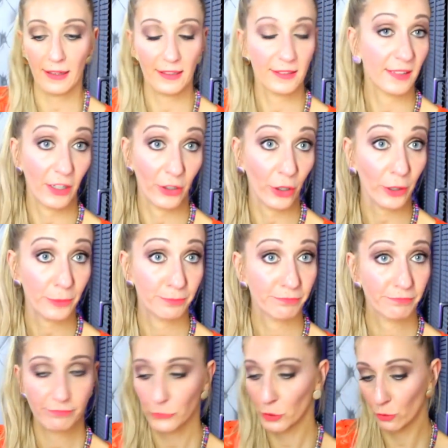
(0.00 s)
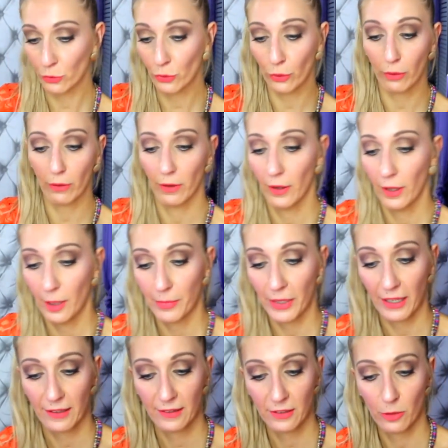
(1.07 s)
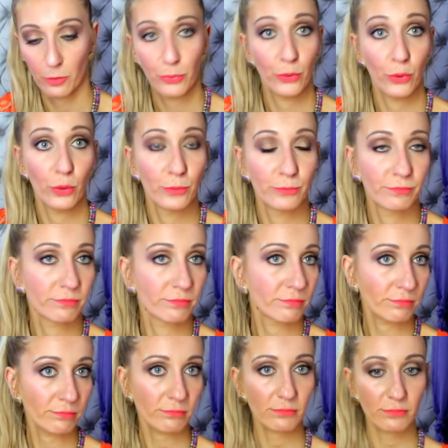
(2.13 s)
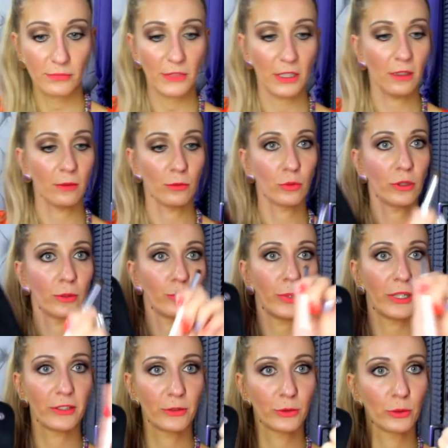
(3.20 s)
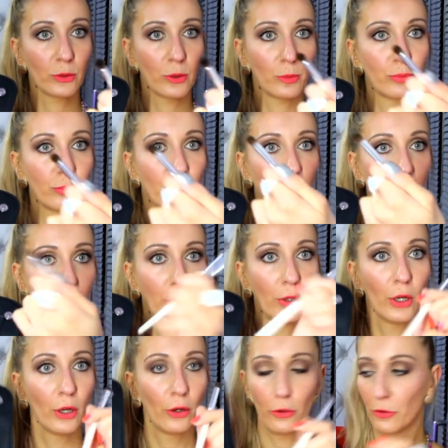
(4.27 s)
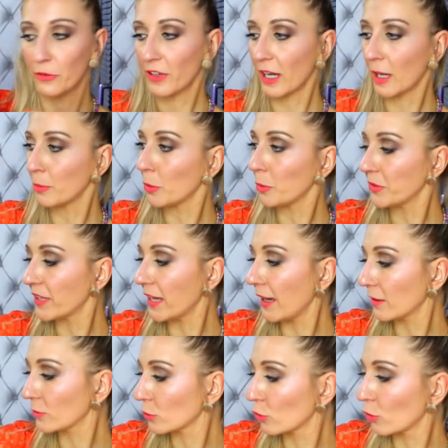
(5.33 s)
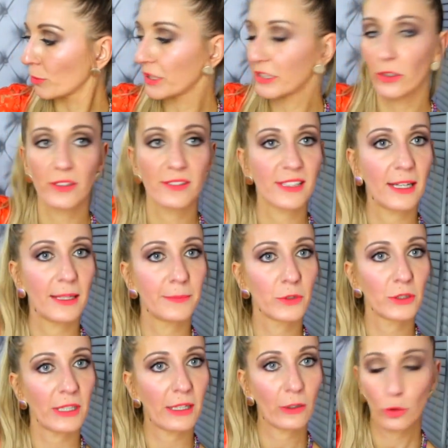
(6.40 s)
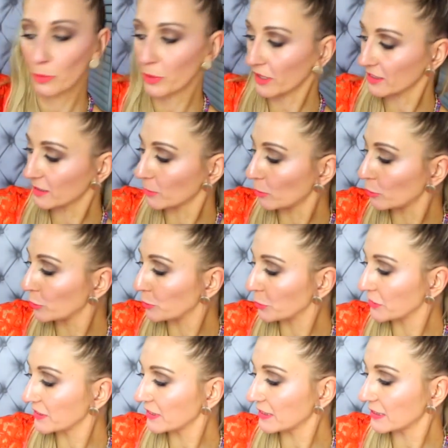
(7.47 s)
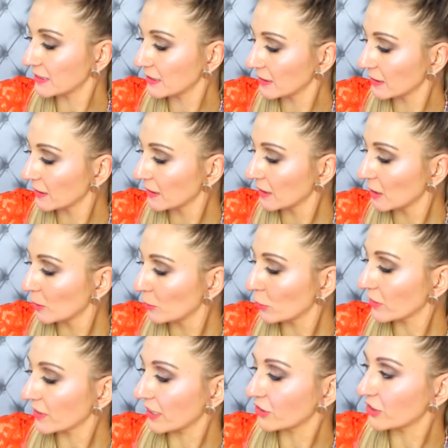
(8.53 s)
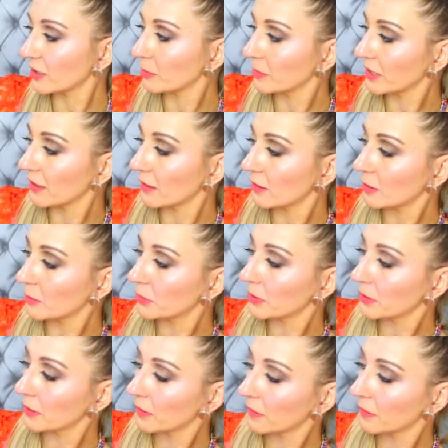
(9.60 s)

à l'intérieur. Donc, euh, par exemple, le pinceau pour le fard à paupières. Donc, on met dans un, un, compartiment plus petit pour que ça tienne bien. Hop.